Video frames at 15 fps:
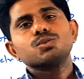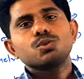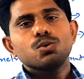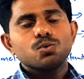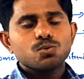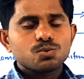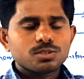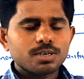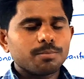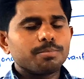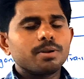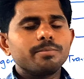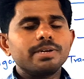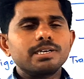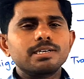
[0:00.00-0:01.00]
సో
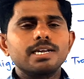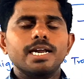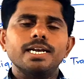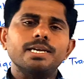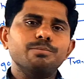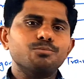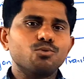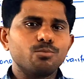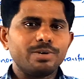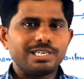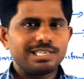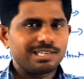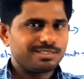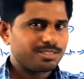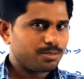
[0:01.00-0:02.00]
సప్లిమెంటరీ అండ్
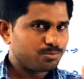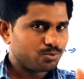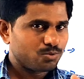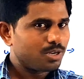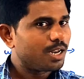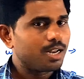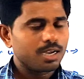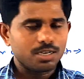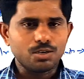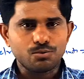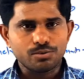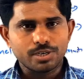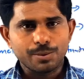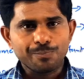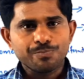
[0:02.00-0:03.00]
ఇంప్రూవ్మెంట్ ఎగ్జామ్స్ కూడా అలాగే
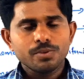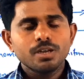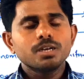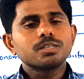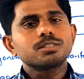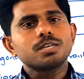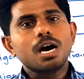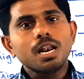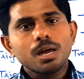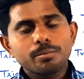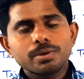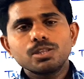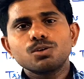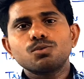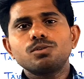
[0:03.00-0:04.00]
ఉంటాయి
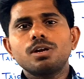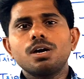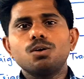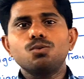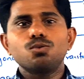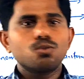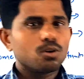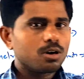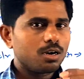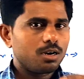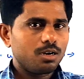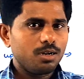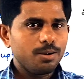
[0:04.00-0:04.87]
చాలామందికి ఉన్న ఇంకొక